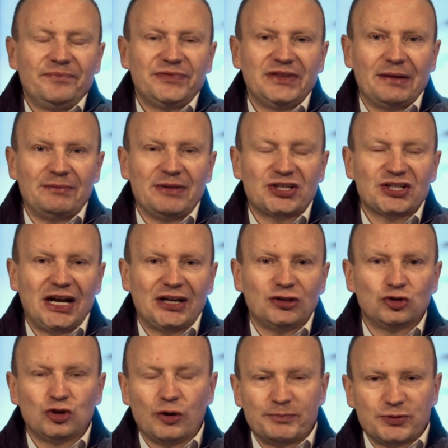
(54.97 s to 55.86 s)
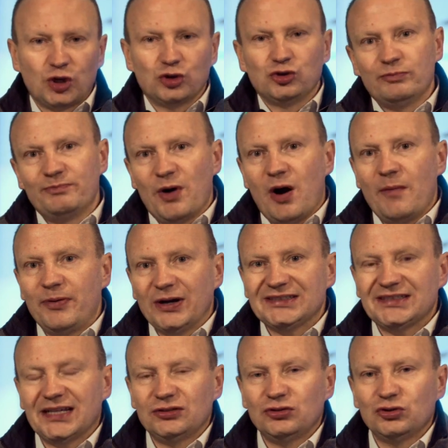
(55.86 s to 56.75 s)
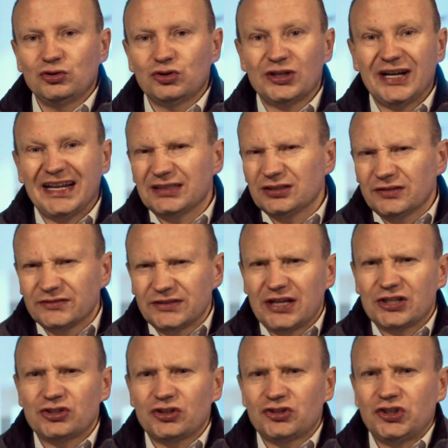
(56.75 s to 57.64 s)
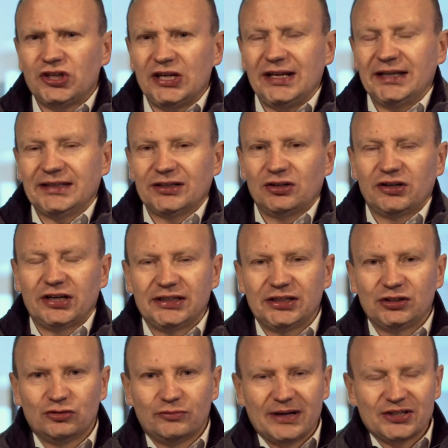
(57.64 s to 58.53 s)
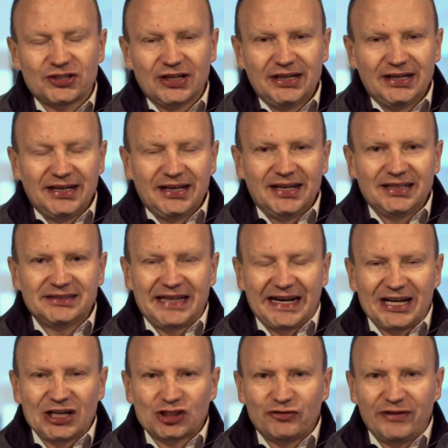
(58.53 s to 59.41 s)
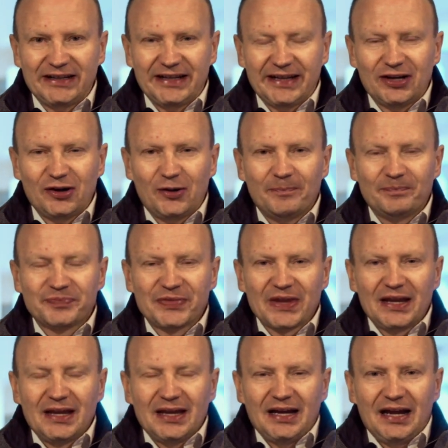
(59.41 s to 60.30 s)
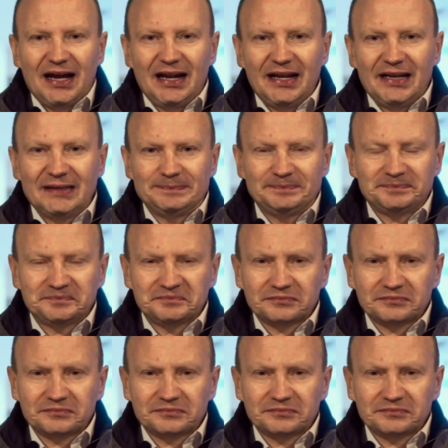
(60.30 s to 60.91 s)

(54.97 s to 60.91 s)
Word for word: na mieszkaniu do przodu po opłaceniu już raty, no, w zależności ile tego kredytu masz zaangażowanego. Ale